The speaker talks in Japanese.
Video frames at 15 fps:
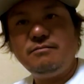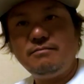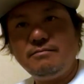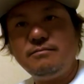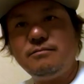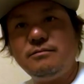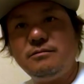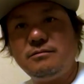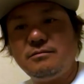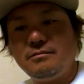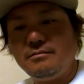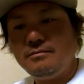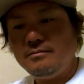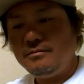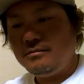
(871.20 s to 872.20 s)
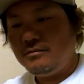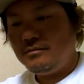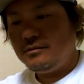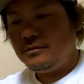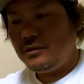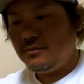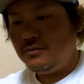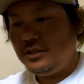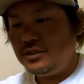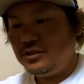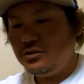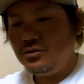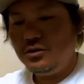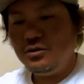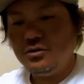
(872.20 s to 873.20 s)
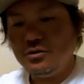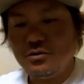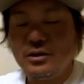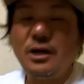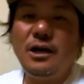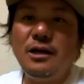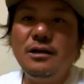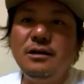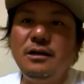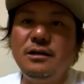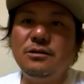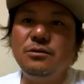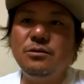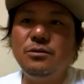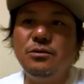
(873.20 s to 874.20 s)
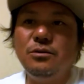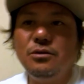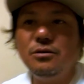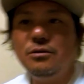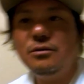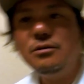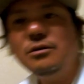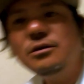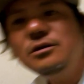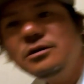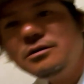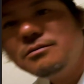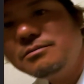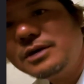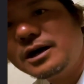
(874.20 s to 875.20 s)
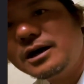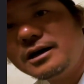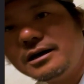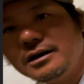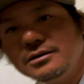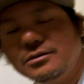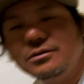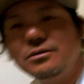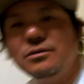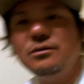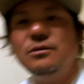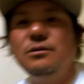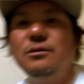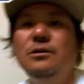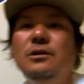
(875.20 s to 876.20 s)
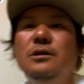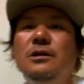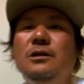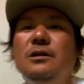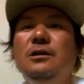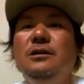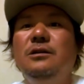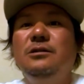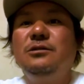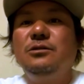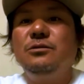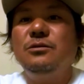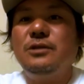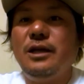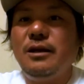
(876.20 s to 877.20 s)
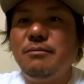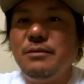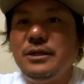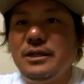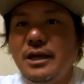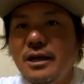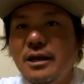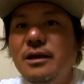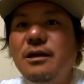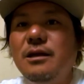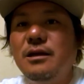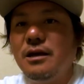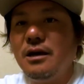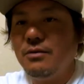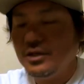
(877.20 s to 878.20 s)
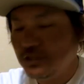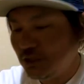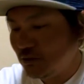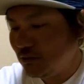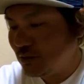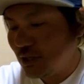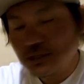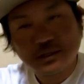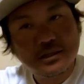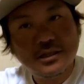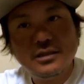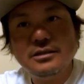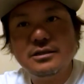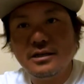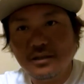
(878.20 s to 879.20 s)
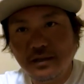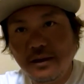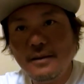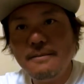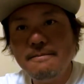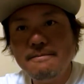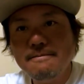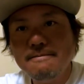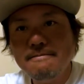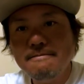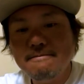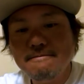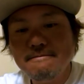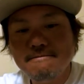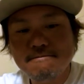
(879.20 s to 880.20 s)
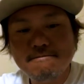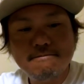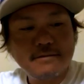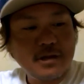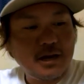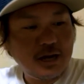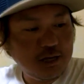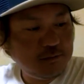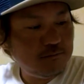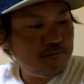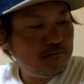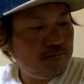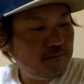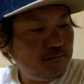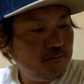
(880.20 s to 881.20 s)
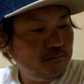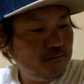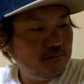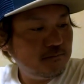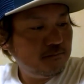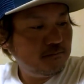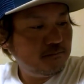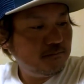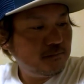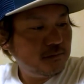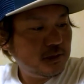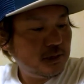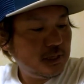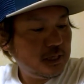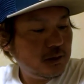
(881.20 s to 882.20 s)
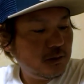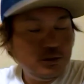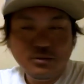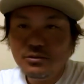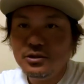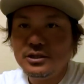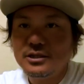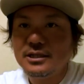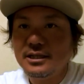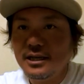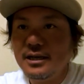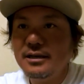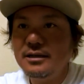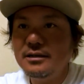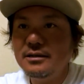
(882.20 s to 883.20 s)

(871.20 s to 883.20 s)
うん。で、水の色とか、あと、まあ、あの、そういうので見て、合わせてる感じですかね。はい。こんなもんですかね。